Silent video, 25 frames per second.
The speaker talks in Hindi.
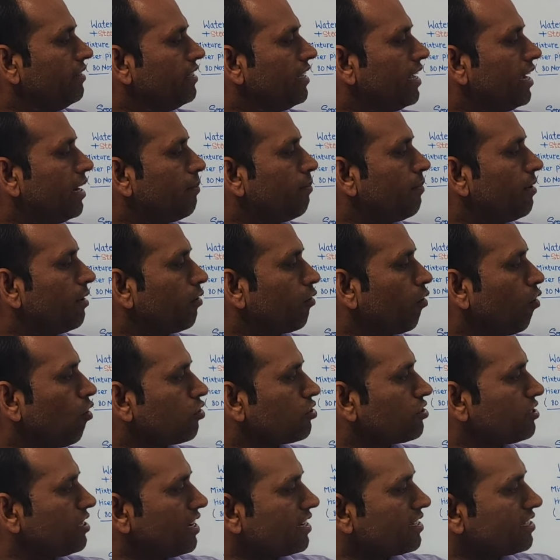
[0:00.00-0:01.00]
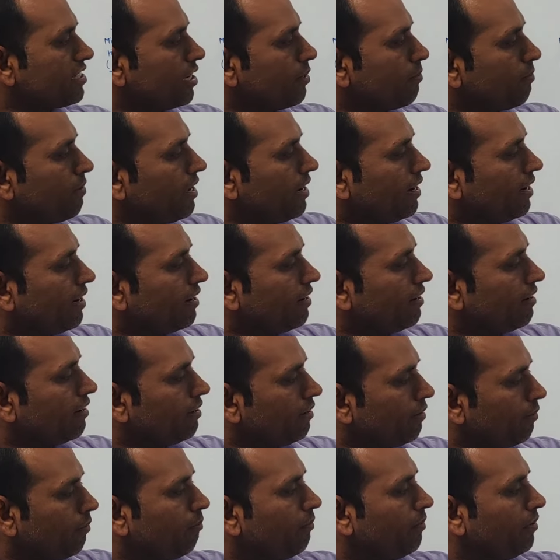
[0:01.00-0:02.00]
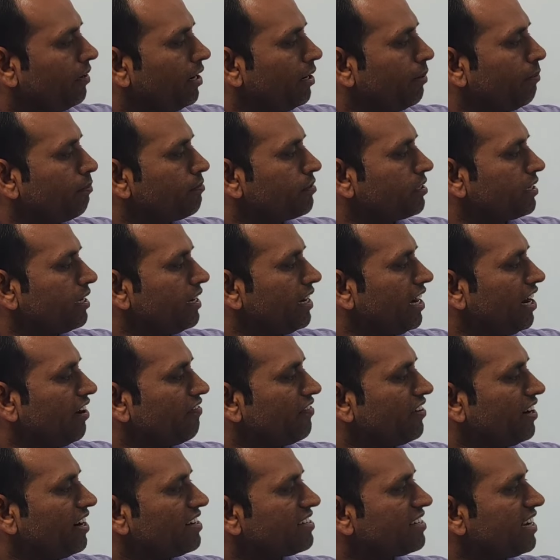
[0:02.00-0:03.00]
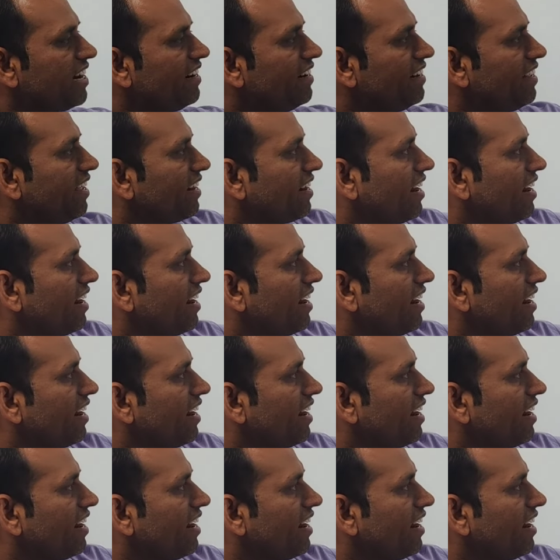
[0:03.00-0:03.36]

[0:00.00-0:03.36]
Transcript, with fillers: ये हम क्रॉस सेक्शन में अगर ड्रम्स के लेफ्ट हैंड साइड